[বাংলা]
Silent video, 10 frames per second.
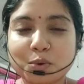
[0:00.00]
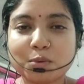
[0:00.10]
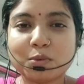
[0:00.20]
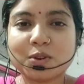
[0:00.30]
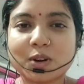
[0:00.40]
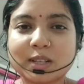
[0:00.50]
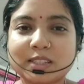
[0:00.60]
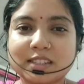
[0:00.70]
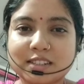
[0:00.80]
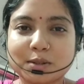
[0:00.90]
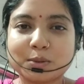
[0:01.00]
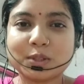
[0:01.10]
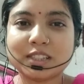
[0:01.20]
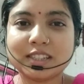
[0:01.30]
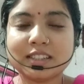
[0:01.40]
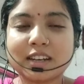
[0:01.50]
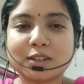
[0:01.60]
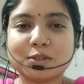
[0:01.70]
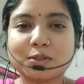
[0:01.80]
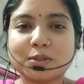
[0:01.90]
করব করার চেষ্টা করছি
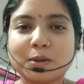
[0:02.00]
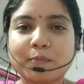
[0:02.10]
তার জন্য